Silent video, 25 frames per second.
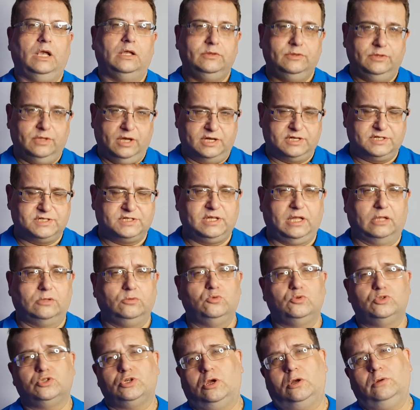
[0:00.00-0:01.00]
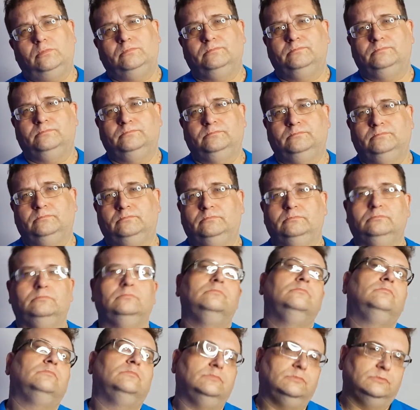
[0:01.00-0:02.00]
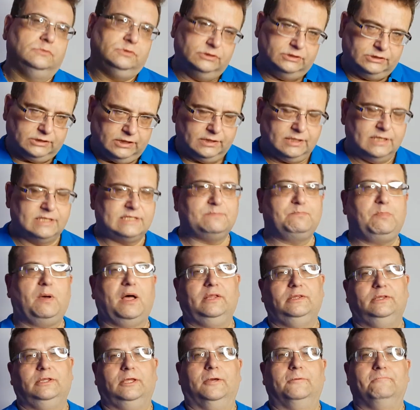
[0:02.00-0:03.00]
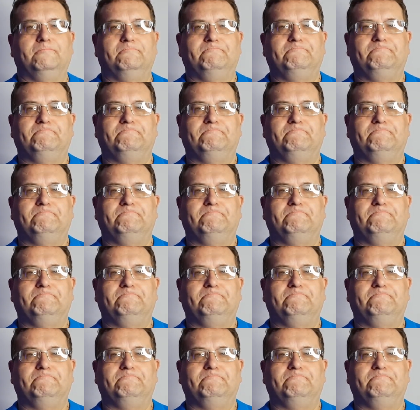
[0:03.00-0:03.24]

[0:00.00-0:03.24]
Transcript: Dasz za dużo, cena spadnie.